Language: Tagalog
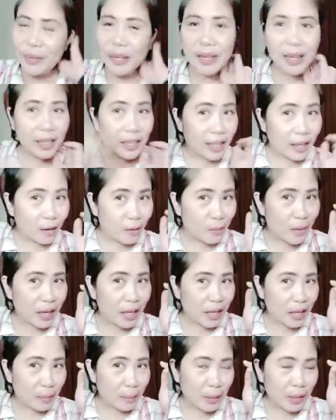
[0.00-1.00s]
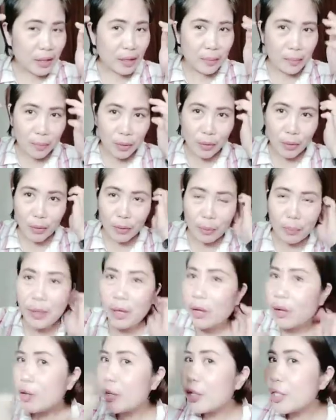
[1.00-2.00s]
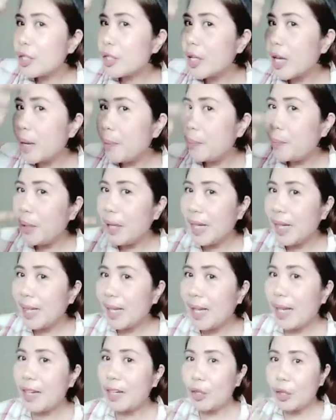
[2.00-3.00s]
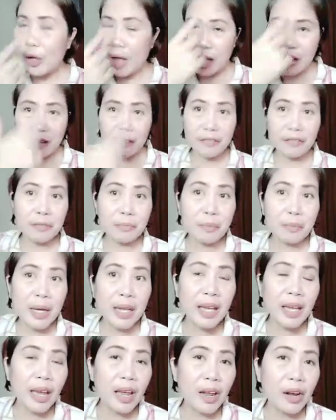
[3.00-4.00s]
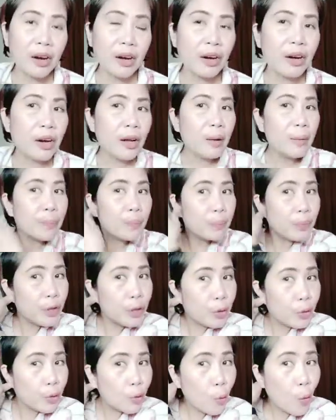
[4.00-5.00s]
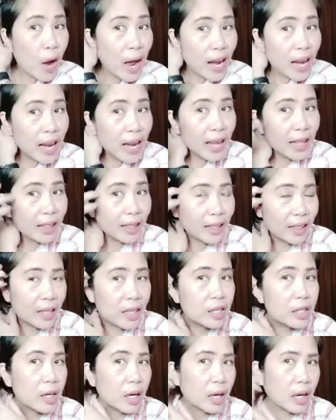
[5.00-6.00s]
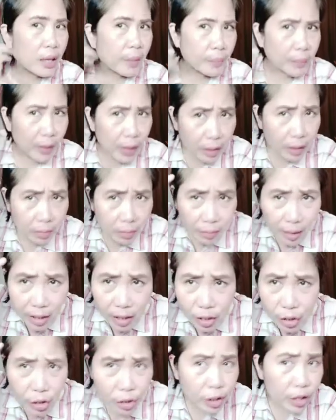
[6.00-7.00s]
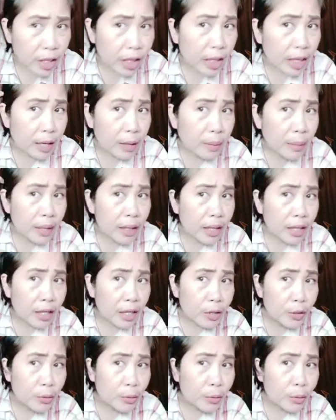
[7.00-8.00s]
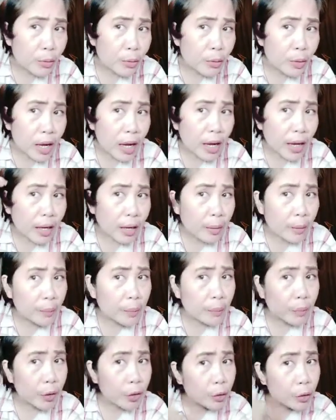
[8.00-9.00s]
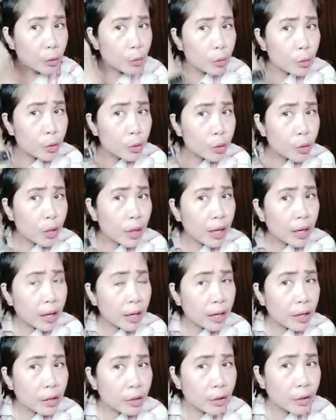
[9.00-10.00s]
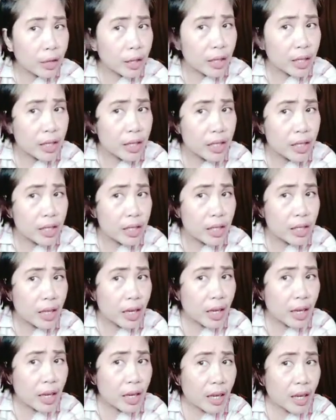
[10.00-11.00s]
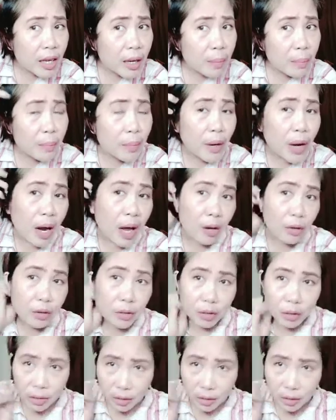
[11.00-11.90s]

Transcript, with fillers: Mahilig lang mag-ikot ng buhok because I intend to have my hair yung one length na siya. At medyo nag-iiba na rin yung kulay. Yung dulo ng hair ko is brown.